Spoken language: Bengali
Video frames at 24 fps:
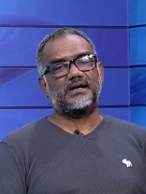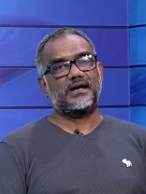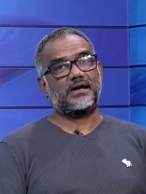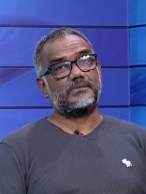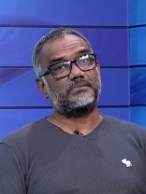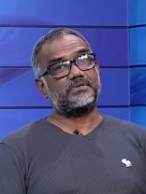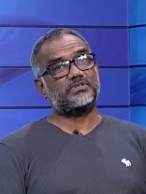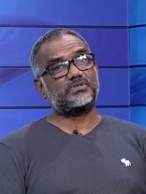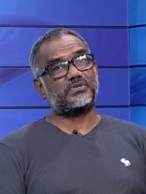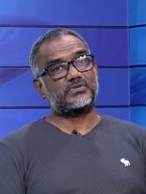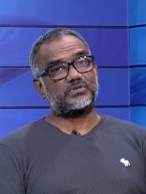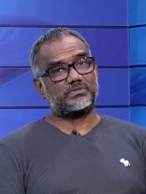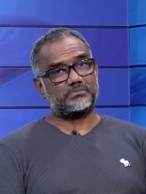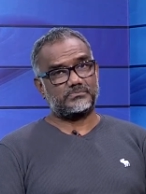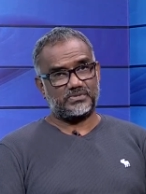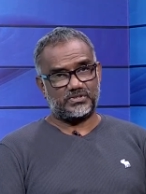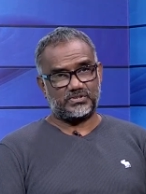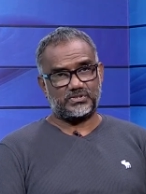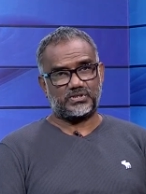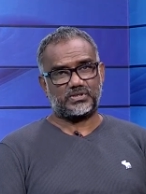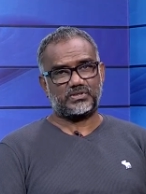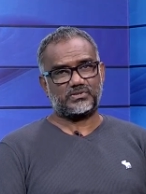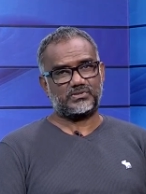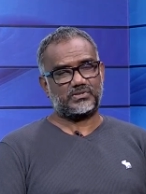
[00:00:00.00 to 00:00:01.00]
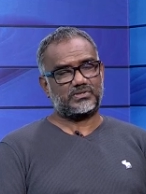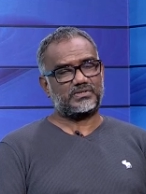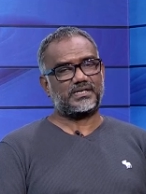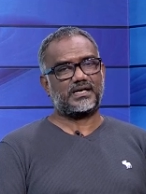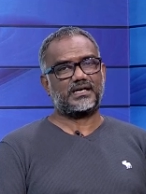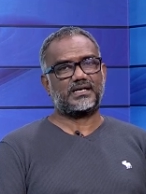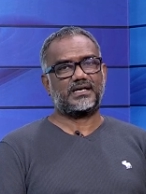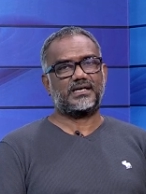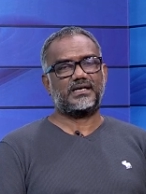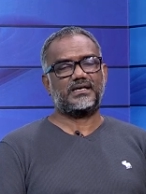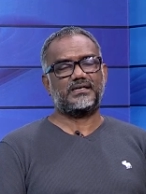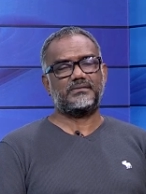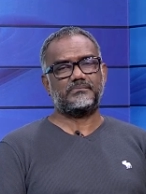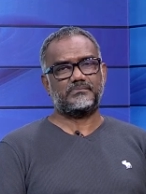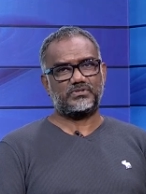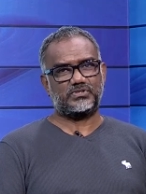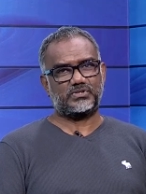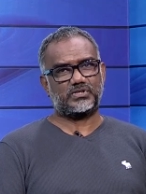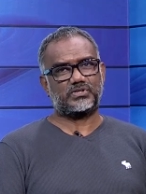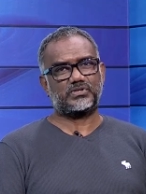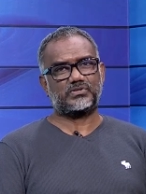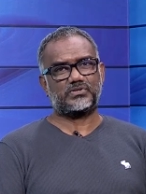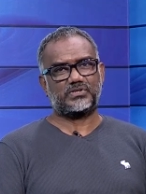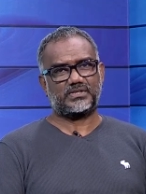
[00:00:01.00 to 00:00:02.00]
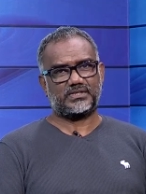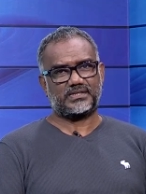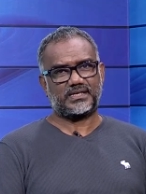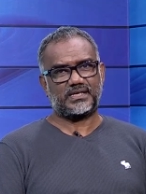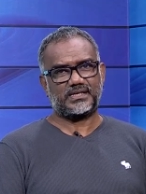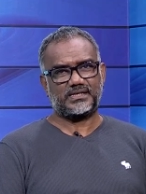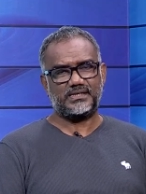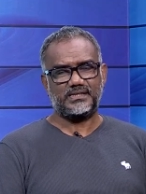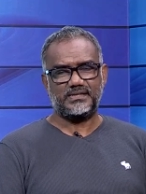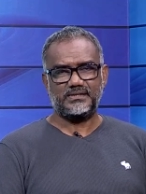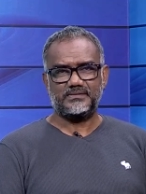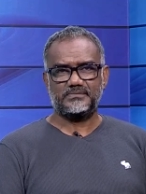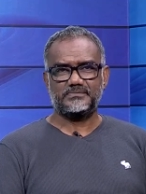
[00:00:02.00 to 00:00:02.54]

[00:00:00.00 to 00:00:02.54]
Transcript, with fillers: আমি তখন বিজয়নগর ঢাকায় বিজয়নগরে থাকি